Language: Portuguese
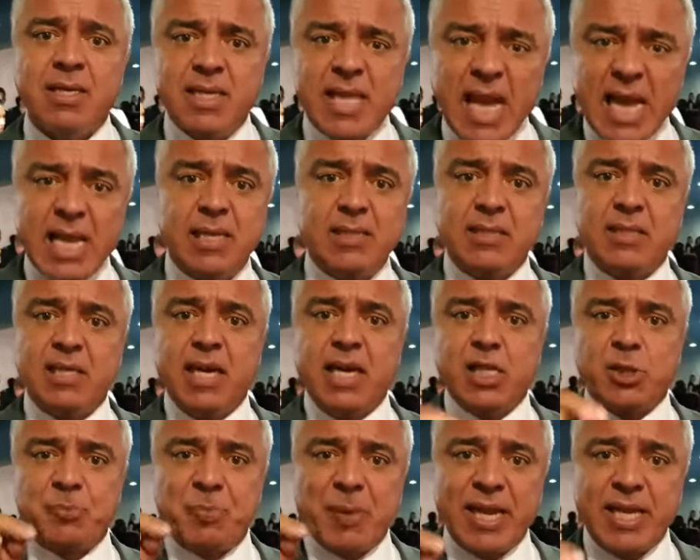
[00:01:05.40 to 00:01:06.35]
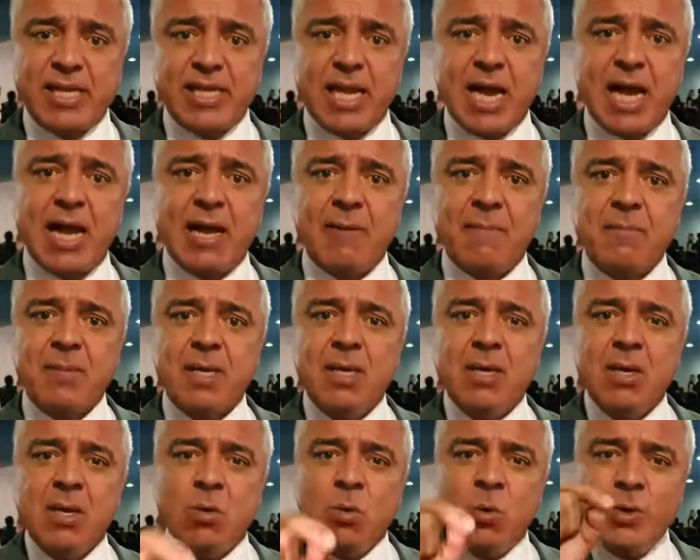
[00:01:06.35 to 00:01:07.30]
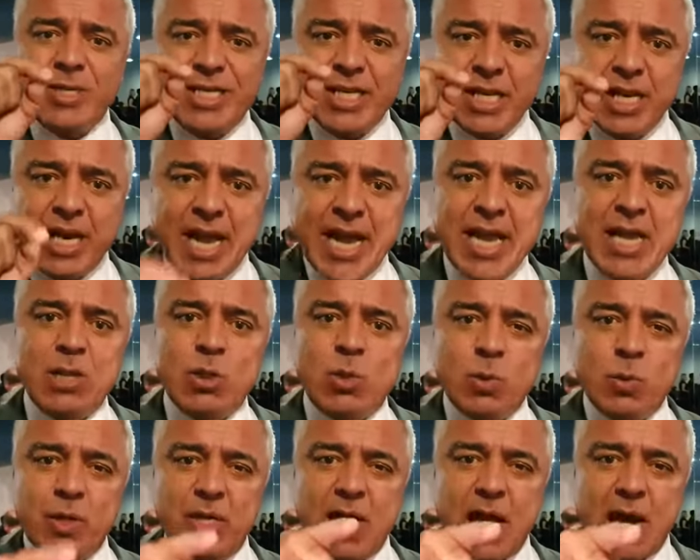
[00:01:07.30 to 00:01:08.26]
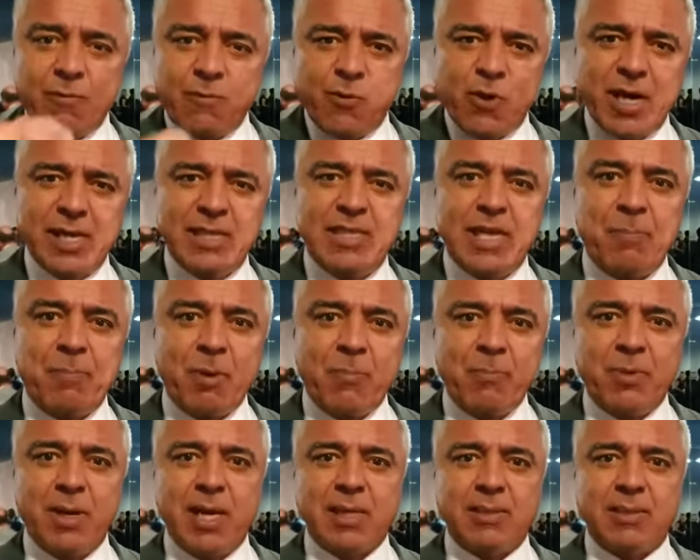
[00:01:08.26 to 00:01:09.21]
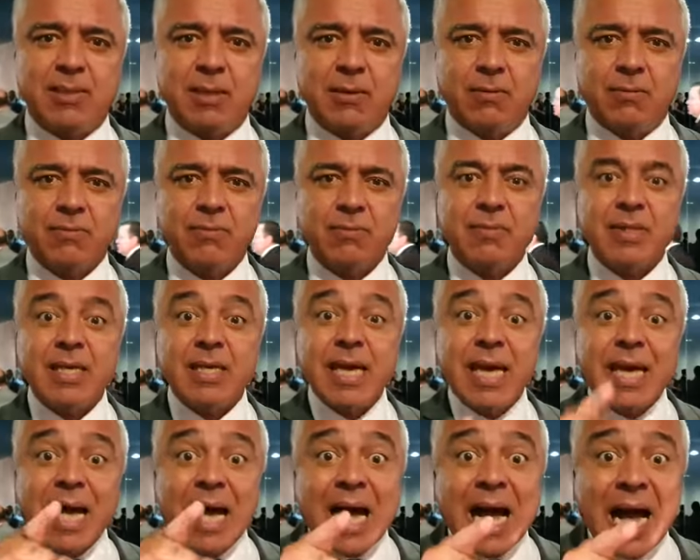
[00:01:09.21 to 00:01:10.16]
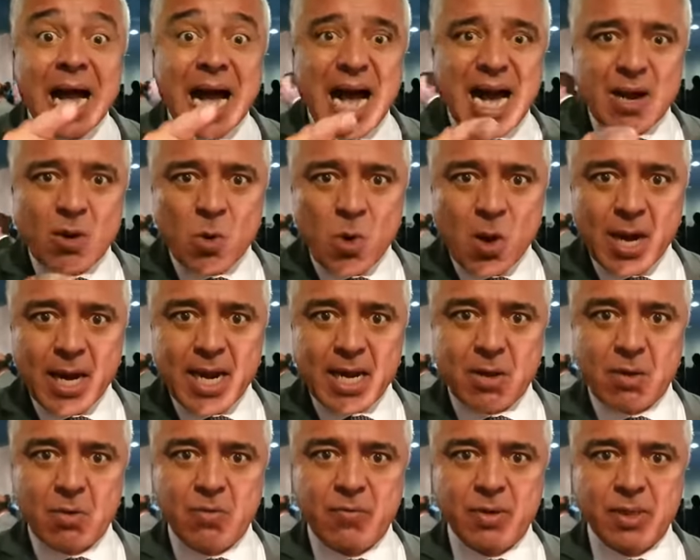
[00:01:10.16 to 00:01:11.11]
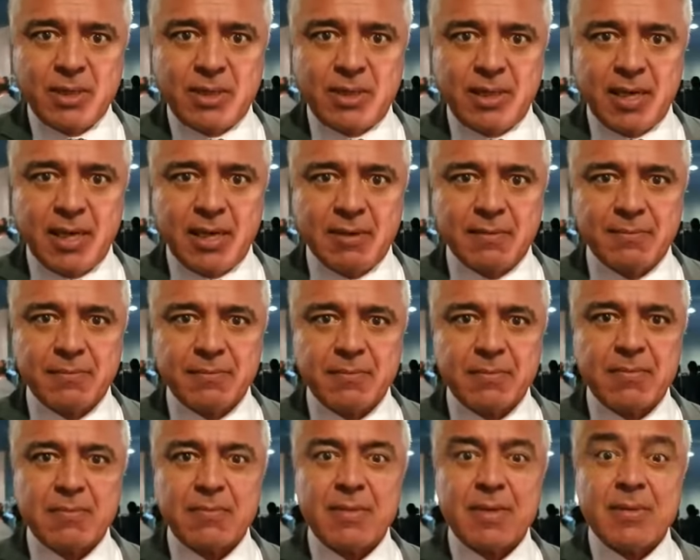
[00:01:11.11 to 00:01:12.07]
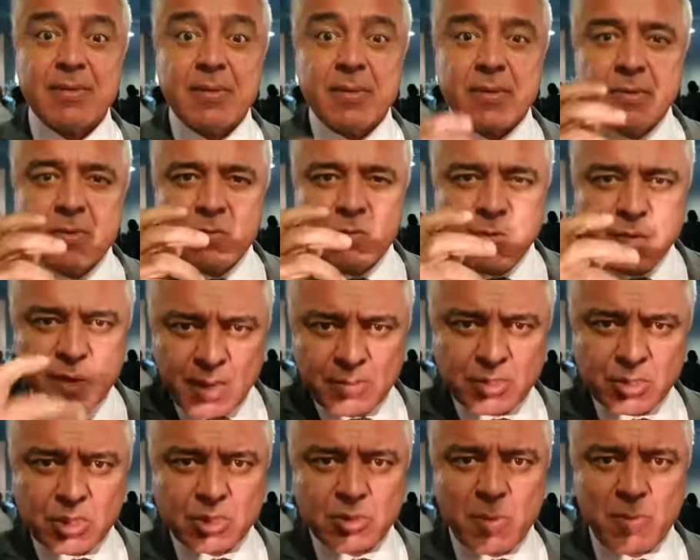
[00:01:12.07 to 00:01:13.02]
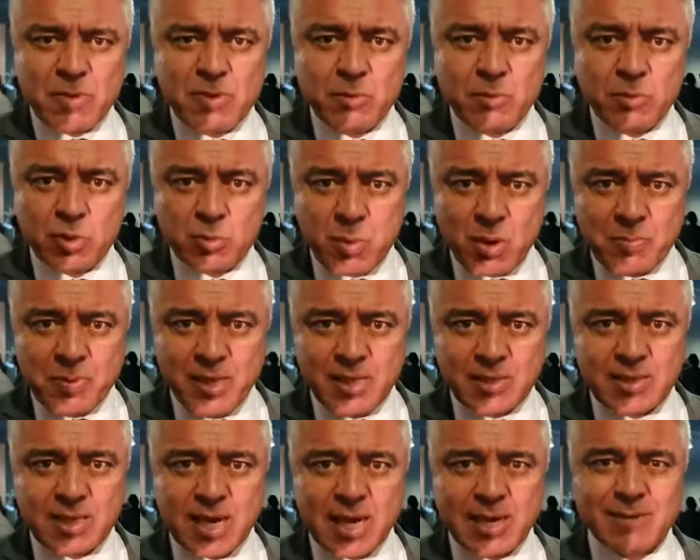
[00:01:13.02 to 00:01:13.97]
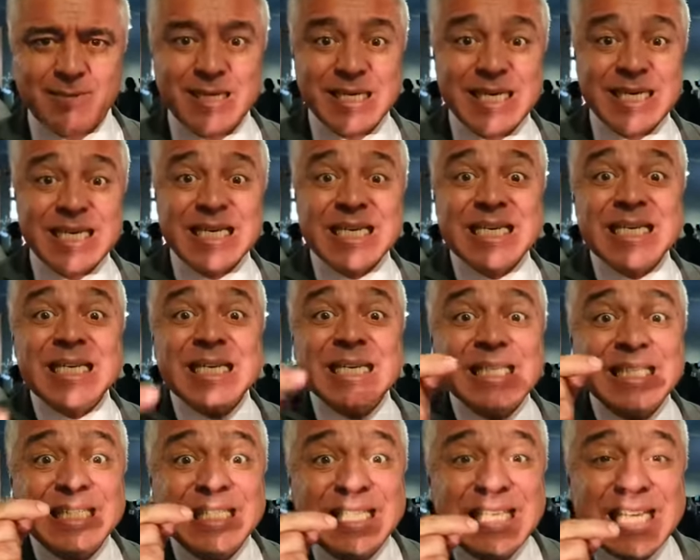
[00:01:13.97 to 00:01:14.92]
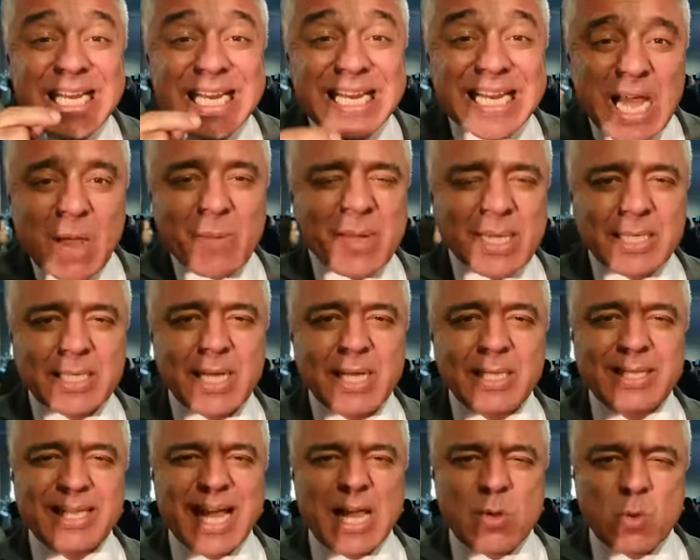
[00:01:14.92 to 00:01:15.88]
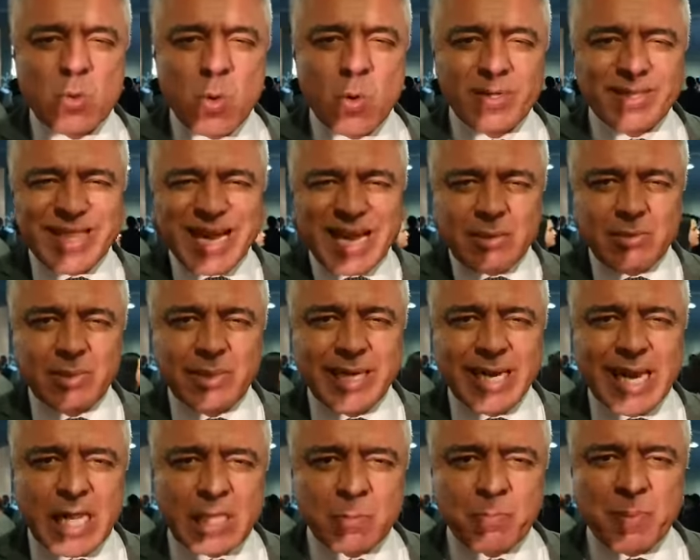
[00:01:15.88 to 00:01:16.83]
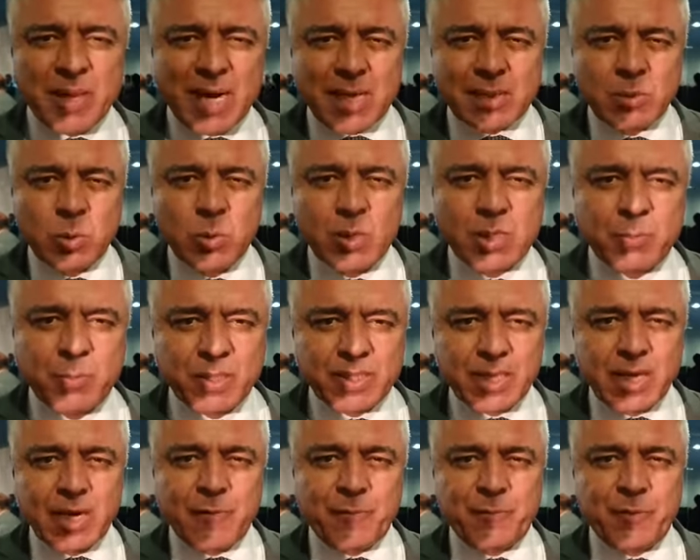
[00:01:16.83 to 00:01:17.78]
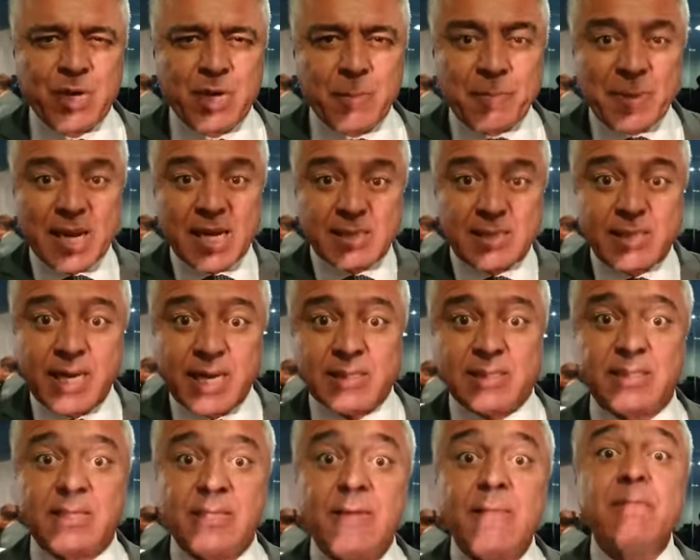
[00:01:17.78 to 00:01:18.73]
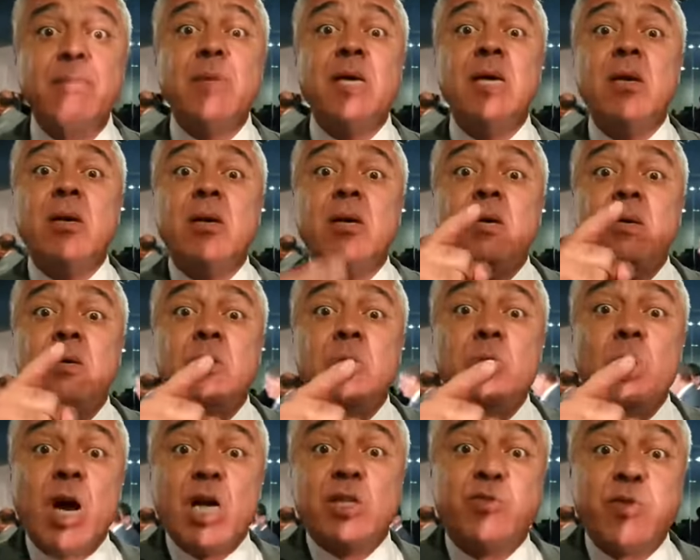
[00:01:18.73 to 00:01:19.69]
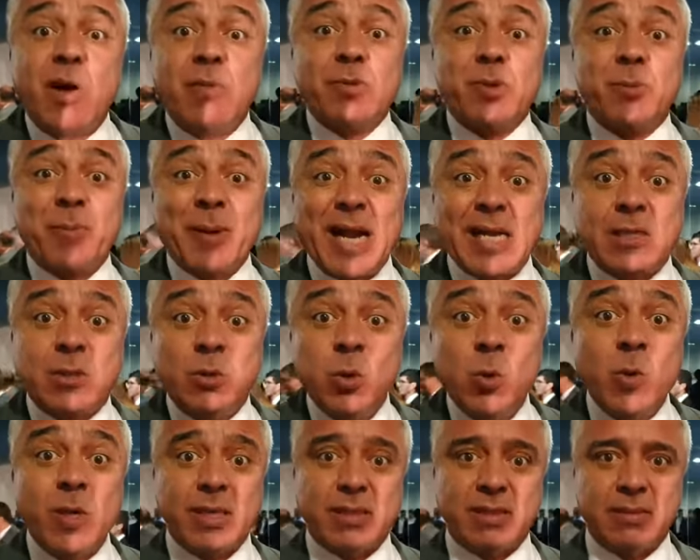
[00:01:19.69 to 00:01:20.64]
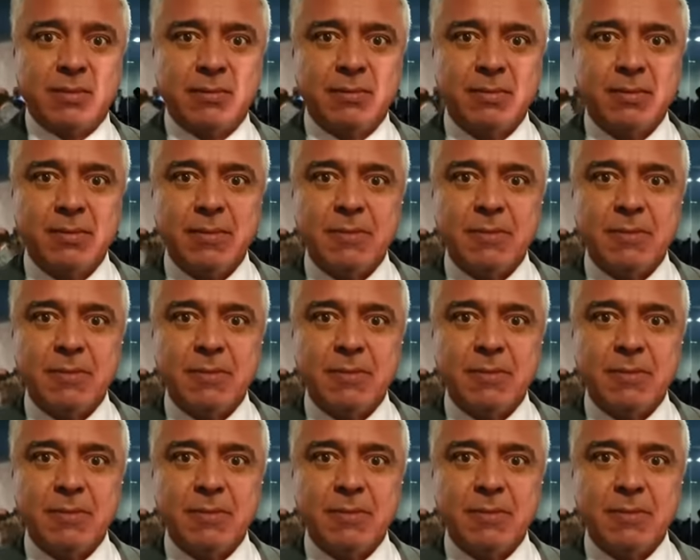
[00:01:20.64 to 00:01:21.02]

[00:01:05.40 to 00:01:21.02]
Tem que se respeitar o direito e a voz da população. Agora é com você. Vamos nos mobilizar. Se não adiantar no contato direto, pelas ruas, por telefone, pelas redes, nós vamos para as ruas.